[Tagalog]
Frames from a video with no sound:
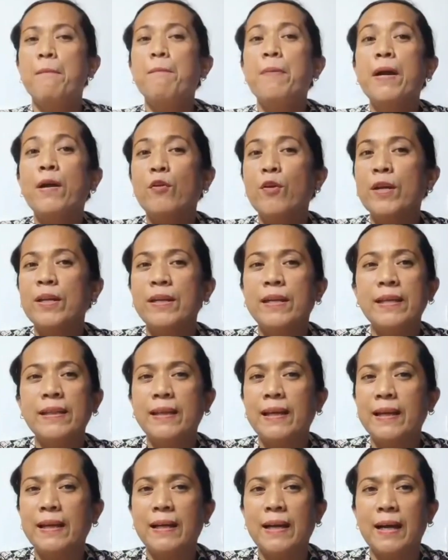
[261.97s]
Pero hindi
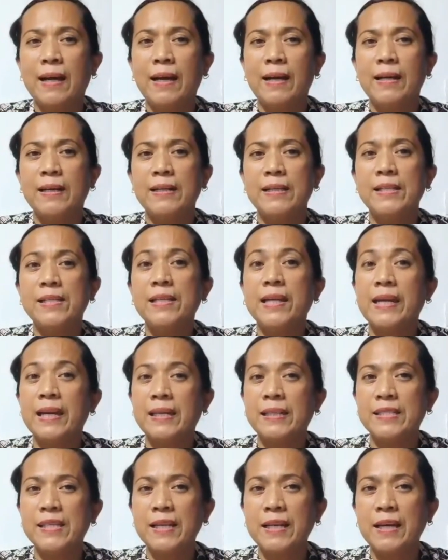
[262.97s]
talaga siya
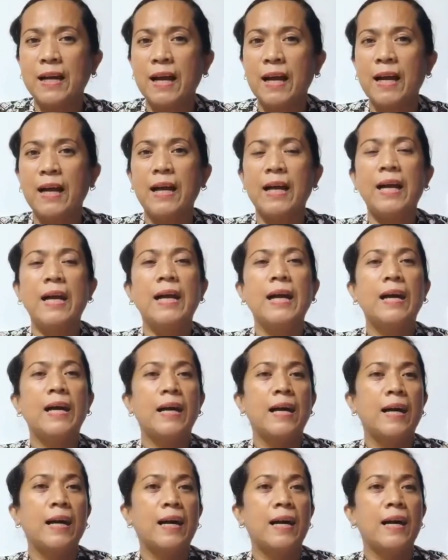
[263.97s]
nagtyaga.
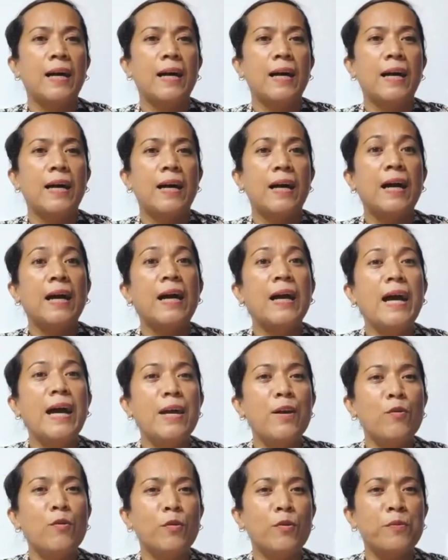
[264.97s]

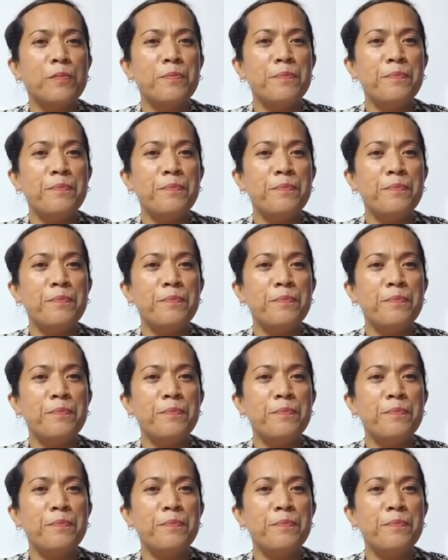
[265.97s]
Ngayon,